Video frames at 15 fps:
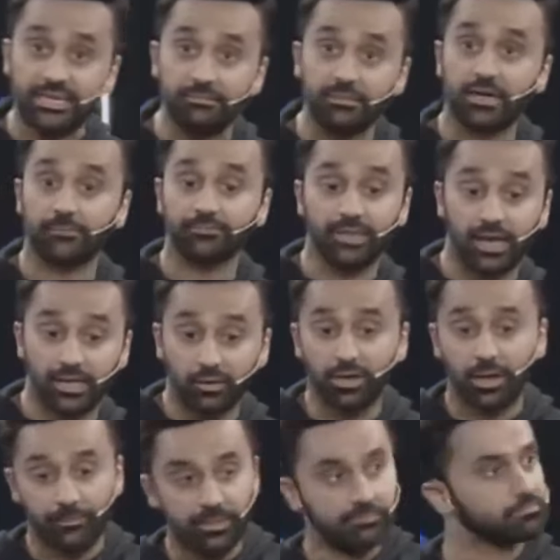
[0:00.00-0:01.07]
टीम के कप्तान है और
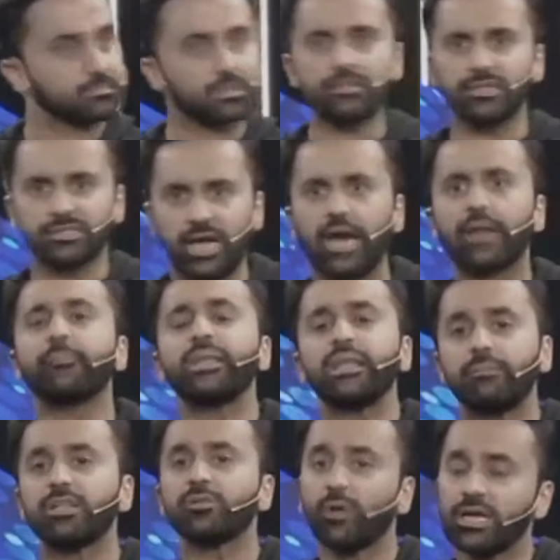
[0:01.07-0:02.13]
अभी कितना चार
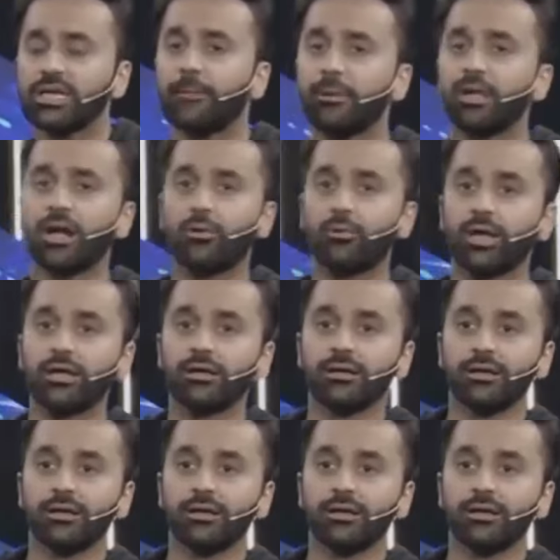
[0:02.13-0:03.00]
महीने बाद वर्ल्ड कप लगा हुआ है